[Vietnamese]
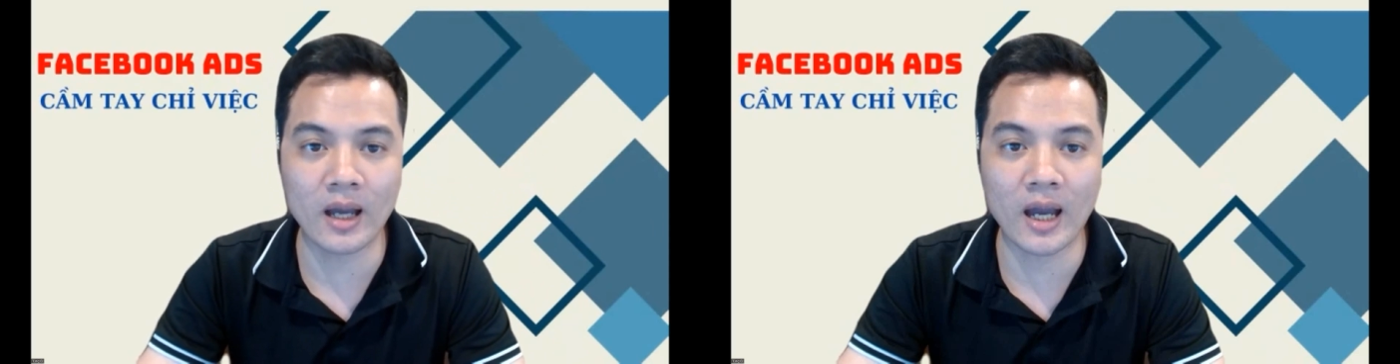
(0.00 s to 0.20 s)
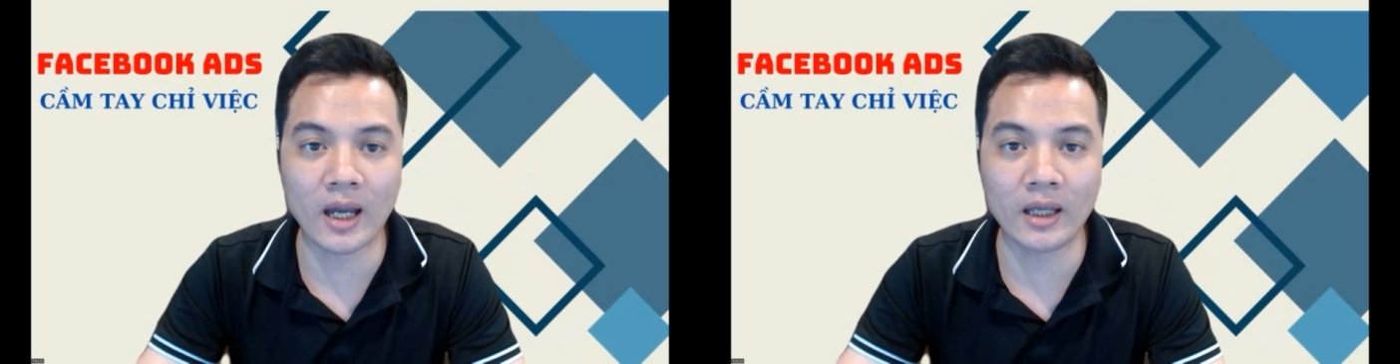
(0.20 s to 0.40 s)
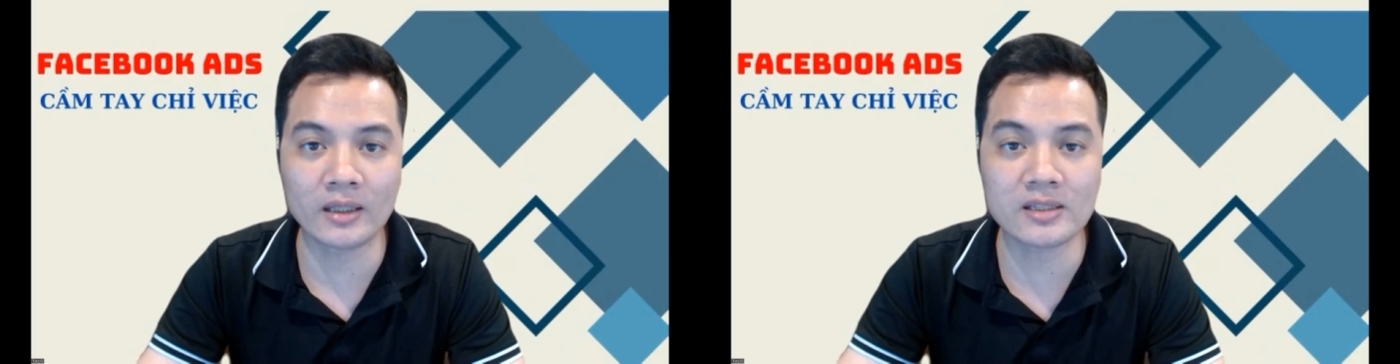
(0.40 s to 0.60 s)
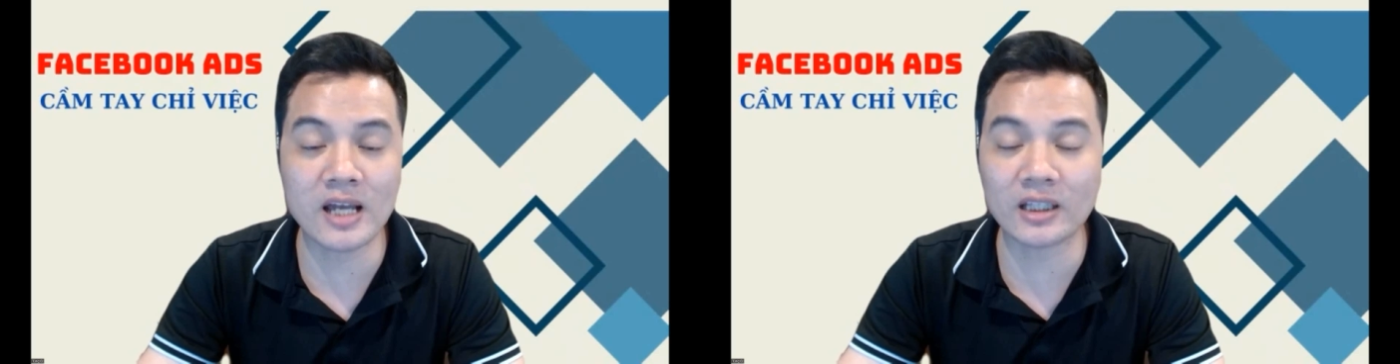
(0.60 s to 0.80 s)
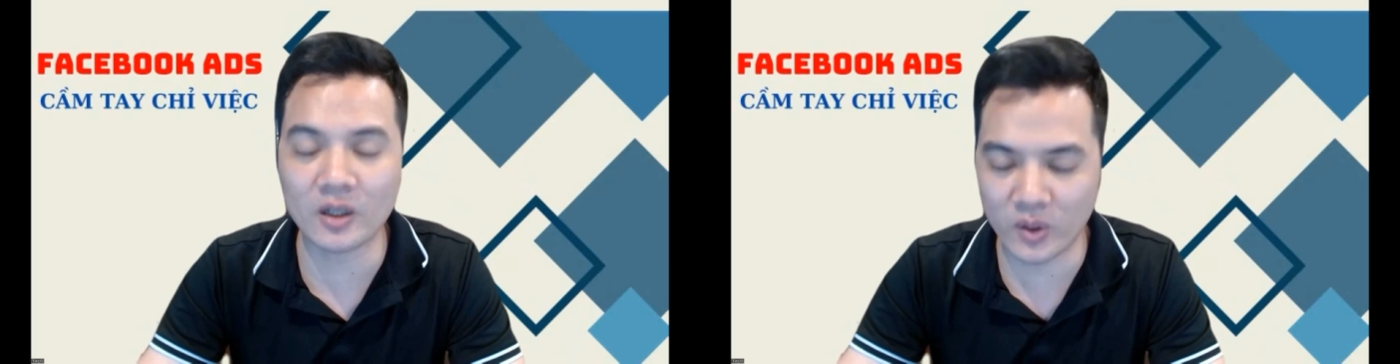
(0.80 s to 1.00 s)
cái
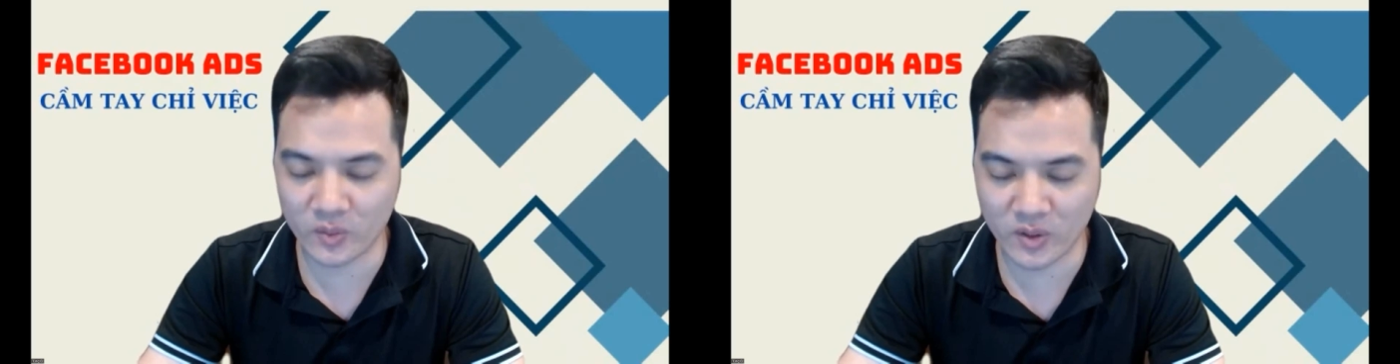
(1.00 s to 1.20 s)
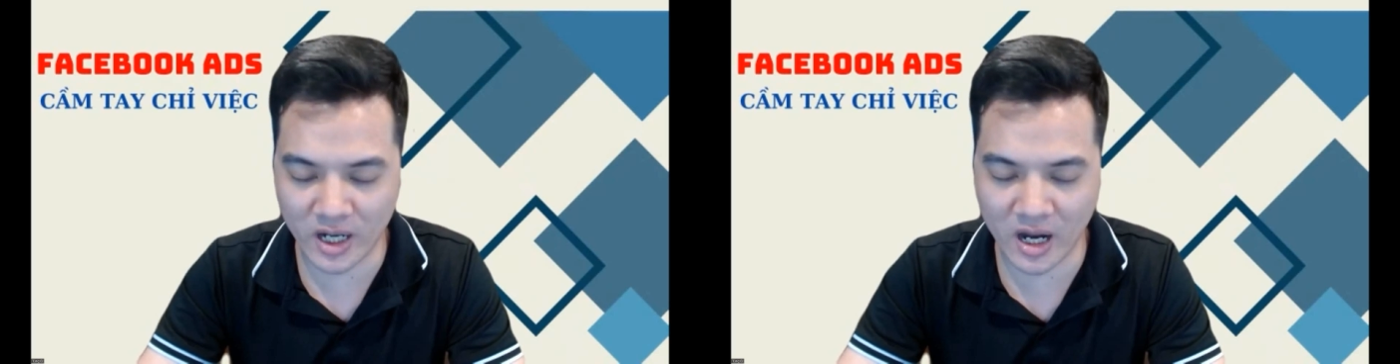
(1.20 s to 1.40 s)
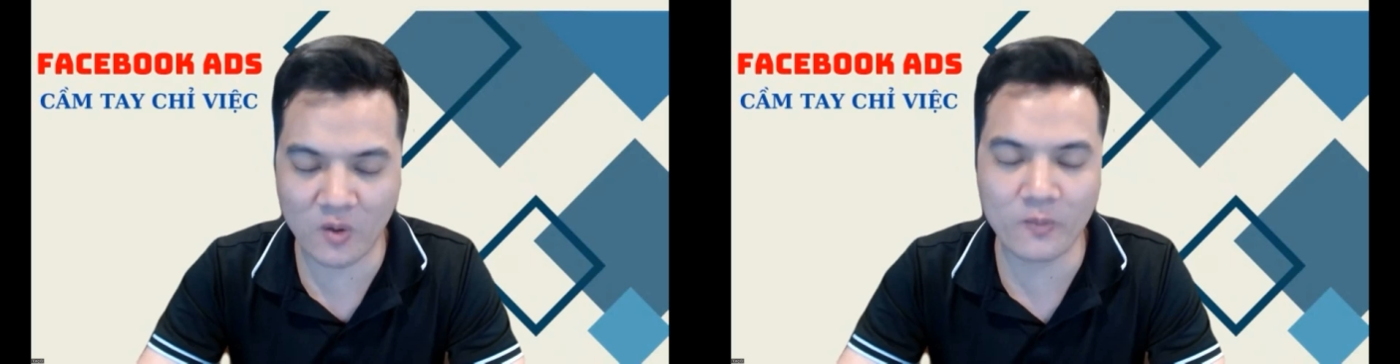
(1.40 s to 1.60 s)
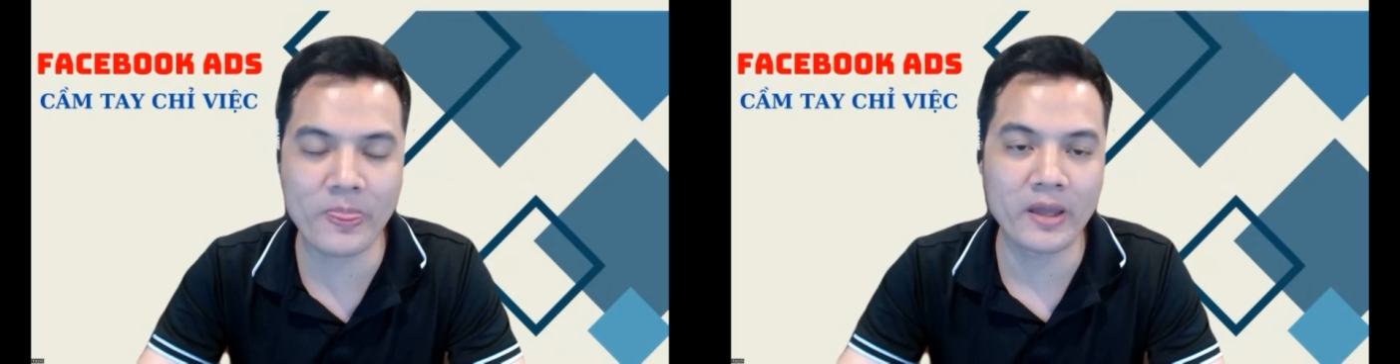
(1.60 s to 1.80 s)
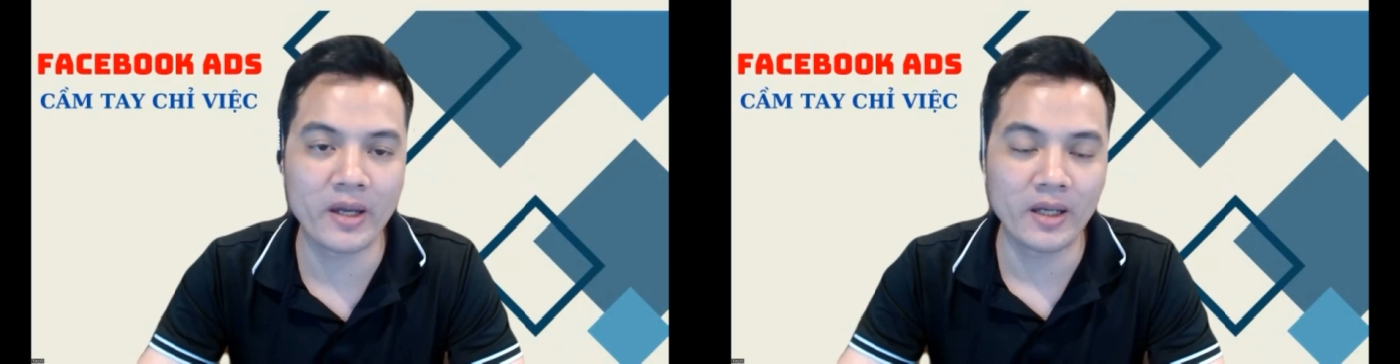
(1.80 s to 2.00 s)
dàn tài khoản quảng cáo.